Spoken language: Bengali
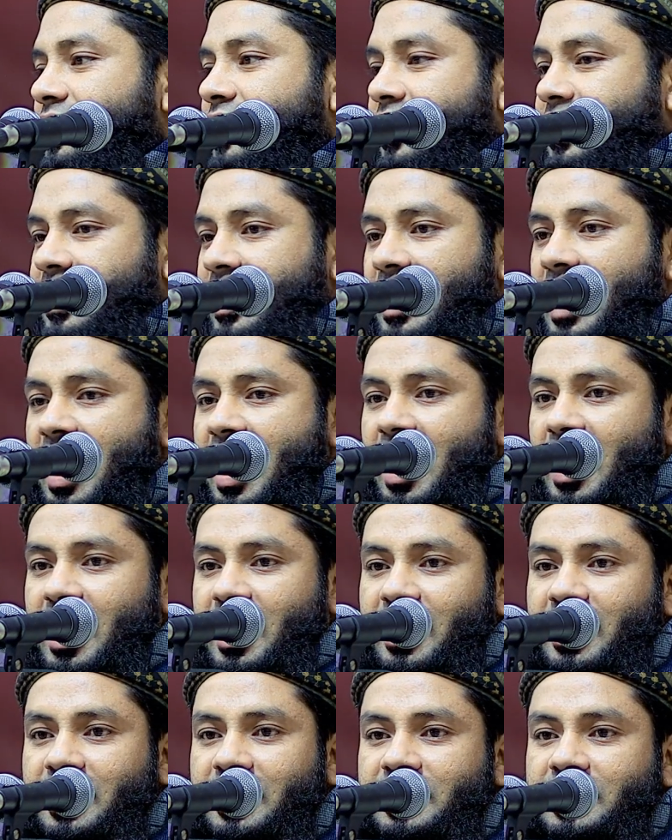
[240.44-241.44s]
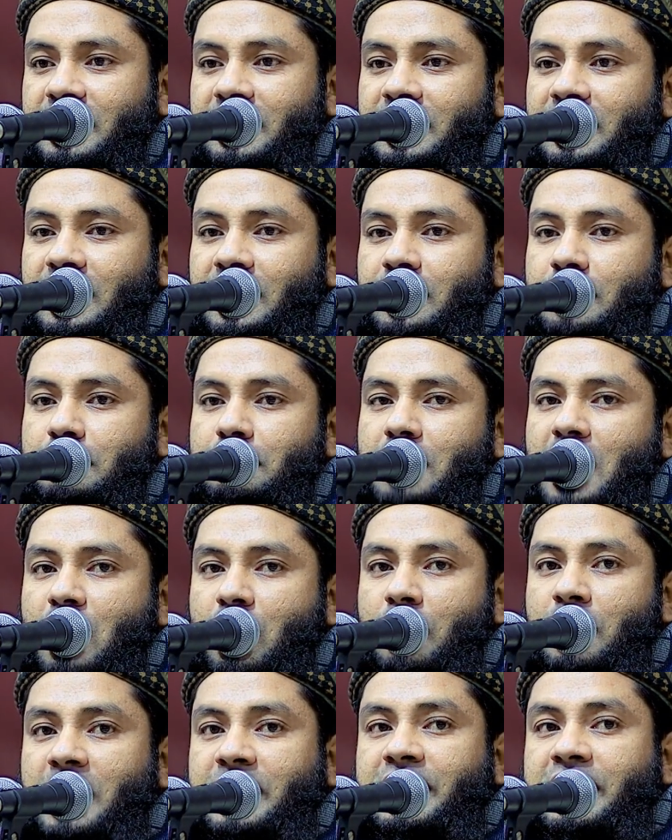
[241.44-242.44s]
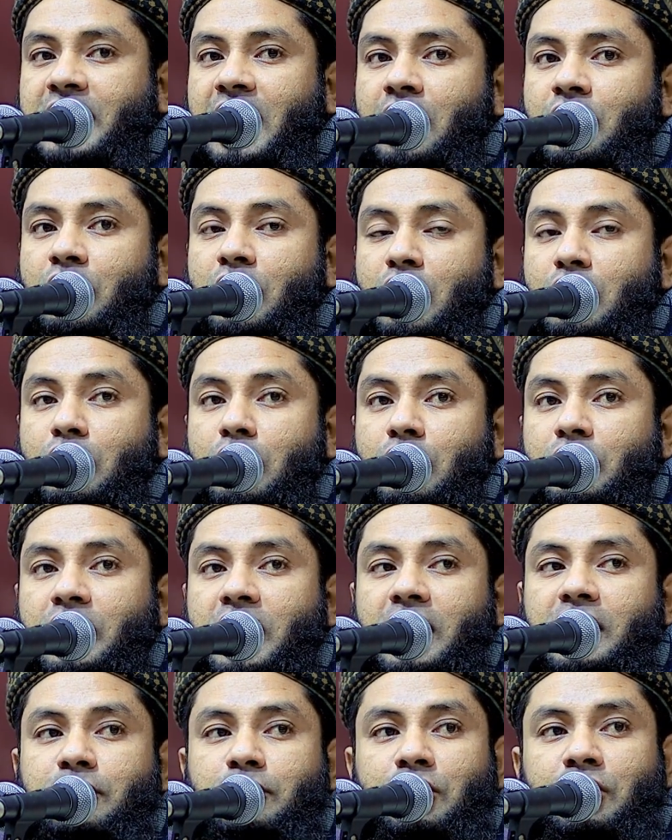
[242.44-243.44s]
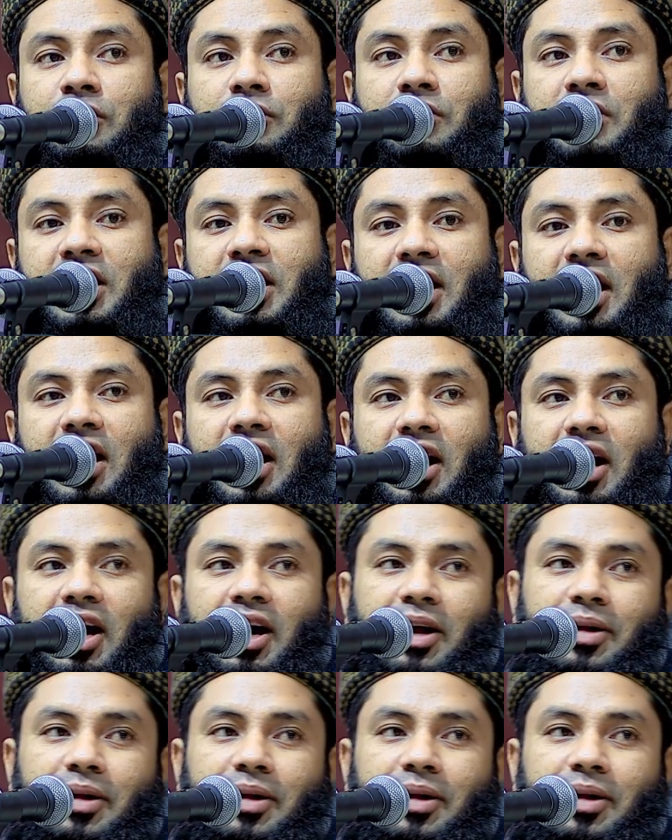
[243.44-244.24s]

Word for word: ঠিক কিনা মানবাধিকার লঙ্ঘনকারী মূলত এরা